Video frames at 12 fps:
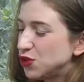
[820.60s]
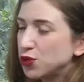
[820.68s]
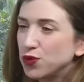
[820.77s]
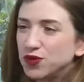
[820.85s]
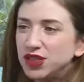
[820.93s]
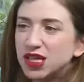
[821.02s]

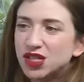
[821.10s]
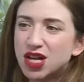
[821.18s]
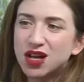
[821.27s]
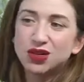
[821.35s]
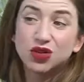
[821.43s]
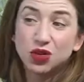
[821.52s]
trouve
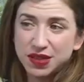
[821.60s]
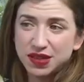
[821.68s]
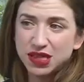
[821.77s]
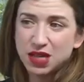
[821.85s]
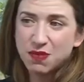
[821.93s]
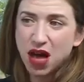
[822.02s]
déjà dans les
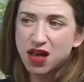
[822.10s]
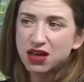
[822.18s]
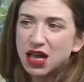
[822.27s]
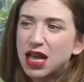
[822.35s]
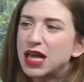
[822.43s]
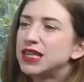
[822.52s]
cinémas
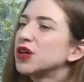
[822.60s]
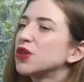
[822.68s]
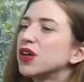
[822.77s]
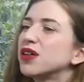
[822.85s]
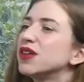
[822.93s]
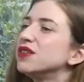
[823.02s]
et qui est en
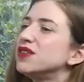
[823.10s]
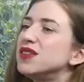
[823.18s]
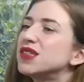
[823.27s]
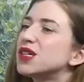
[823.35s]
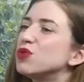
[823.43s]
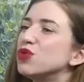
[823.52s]
train d'être
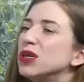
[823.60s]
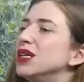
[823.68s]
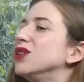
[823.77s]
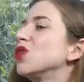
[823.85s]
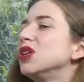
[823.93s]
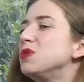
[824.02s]

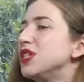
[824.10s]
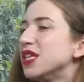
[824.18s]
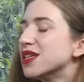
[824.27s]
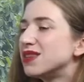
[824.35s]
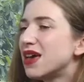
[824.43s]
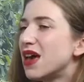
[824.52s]
distribuée dans les
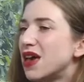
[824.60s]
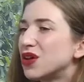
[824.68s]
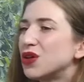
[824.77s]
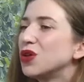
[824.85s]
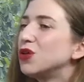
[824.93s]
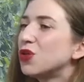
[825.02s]

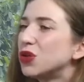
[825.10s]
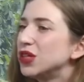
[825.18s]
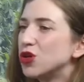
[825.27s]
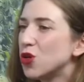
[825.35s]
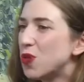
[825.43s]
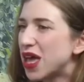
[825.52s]
médiathèques, dans les
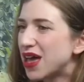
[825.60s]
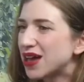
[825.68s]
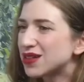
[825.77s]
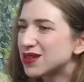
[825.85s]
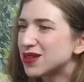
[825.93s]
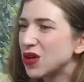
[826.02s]

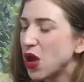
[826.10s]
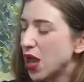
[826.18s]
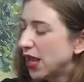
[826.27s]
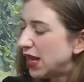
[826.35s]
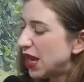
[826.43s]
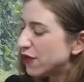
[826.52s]
commerces.
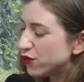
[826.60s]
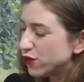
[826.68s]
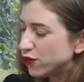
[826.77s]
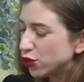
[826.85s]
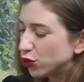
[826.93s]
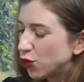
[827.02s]
Et là, vous,
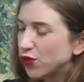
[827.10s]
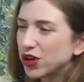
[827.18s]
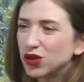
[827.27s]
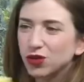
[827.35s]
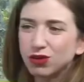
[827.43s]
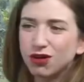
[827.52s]
vous retrouverez
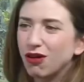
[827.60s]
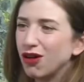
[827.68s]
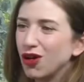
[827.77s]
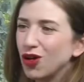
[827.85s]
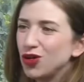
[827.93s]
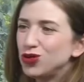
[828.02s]
donc
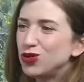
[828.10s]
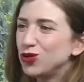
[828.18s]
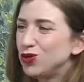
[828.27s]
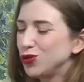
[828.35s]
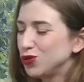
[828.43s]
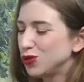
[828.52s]

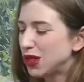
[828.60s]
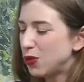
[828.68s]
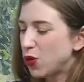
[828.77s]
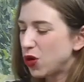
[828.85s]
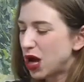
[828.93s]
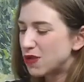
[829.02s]
toute, toute, la
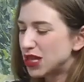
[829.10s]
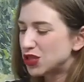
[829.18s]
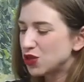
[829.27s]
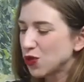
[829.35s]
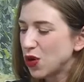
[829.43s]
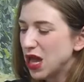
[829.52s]

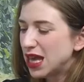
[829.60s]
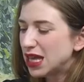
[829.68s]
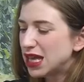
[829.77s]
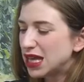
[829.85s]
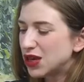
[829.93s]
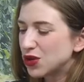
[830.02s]
programmation
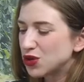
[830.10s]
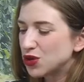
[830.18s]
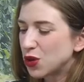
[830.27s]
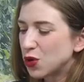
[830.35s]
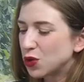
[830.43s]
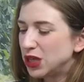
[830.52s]
et euh,
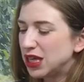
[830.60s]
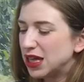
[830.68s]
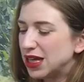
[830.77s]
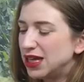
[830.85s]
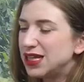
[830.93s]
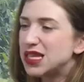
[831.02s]
selon
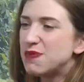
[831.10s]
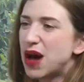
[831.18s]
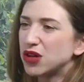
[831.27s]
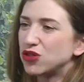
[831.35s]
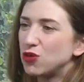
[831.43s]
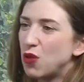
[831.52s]
les,
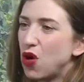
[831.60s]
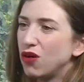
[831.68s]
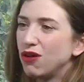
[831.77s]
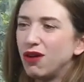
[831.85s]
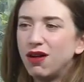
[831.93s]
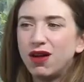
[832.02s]
départements
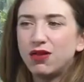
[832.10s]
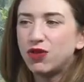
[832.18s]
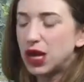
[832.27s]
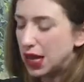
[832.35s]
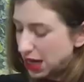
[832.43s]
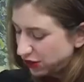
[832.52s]

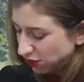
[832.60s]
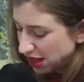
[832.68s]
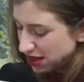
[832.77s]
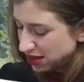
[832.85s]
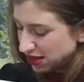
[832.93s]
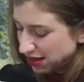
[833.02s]
voilà la
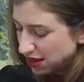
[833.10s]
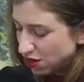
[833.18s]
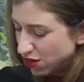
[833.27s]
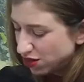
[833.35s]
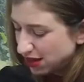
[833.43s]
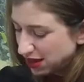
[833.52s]
totalité
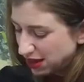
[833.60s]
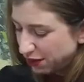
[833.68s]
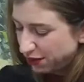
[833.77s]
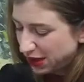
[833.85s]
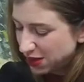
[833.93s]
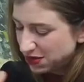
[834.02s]
euh, des,
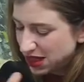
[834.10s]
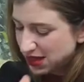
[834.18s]
films, des